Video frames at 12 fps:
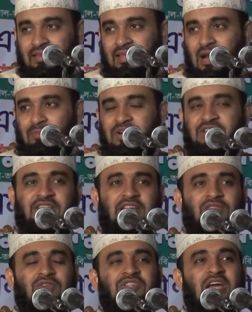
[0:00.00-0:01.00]
তার পাশে
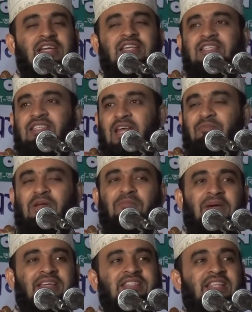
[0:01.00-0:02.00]
থাকতো চাইনিজ এরপরে
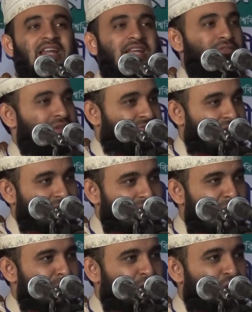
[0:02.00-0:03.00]
পাকিস্তানি তো ফাত্তা
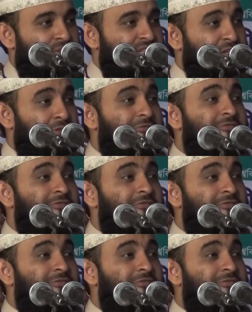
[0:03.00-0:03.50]
আমার রুমে ছিল